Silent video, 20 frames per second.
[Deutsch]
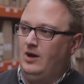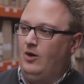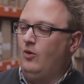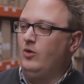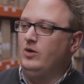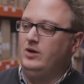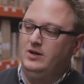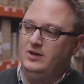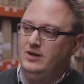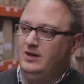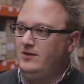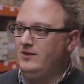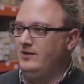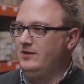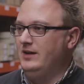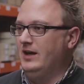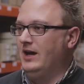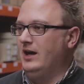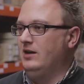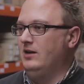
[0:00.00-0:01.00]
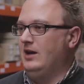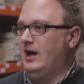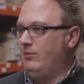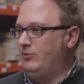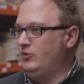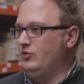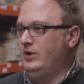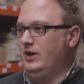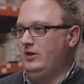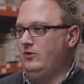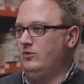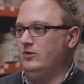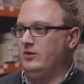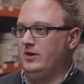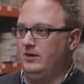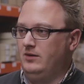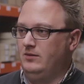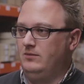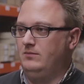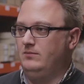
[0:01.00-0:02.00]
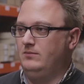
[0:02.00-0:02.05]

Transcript: auch in den nächsten Jahren up-to-date zu sein.